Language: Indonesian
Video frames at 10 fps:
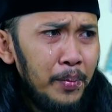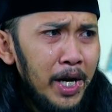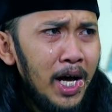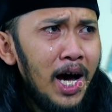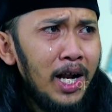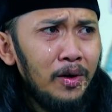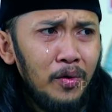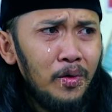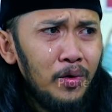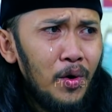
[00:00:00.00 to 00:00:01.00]
Padahal
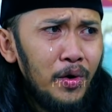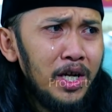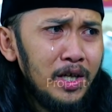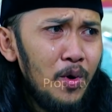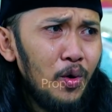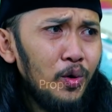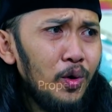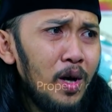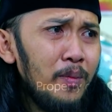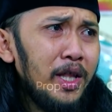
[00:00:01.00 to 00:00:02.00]
Ronald sama
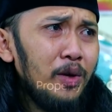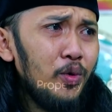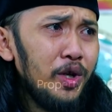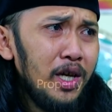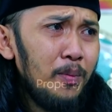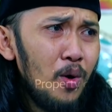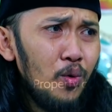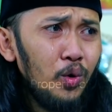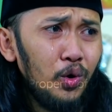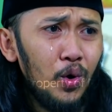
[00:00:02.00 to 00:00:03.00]
Guntur kan mantan muridnya Bang
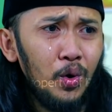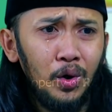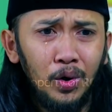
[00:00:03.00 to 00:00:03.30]
Untung.